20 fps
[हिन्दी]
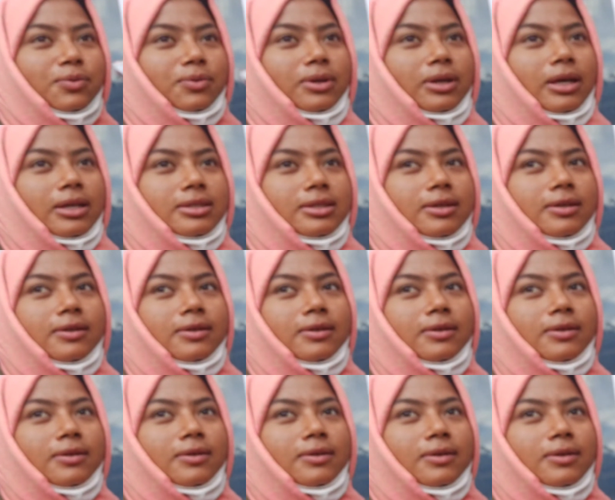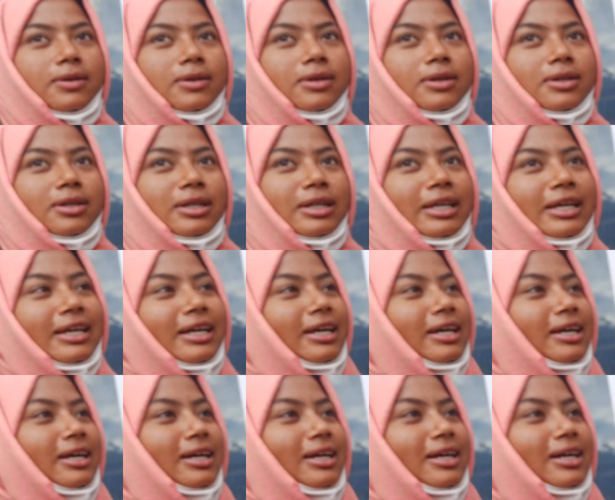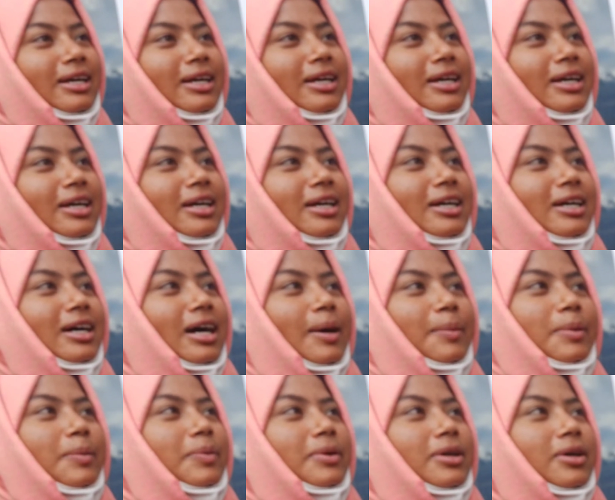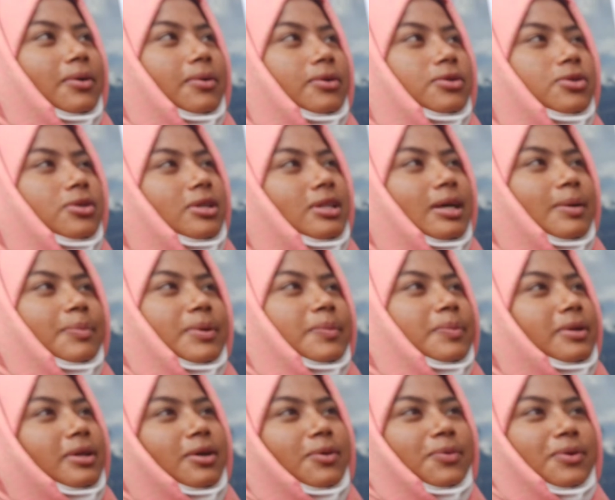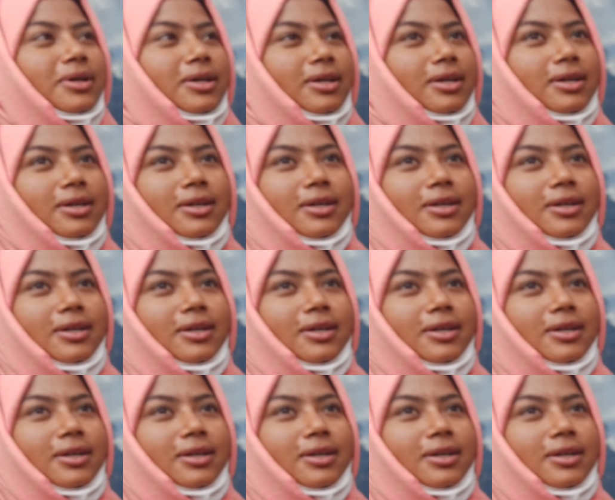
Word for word: रहूंगी ऐसे ठीक है ठीक है अब नहीं फरकाऊँगी छोड़ दे अब नहीं फरकाऊँगी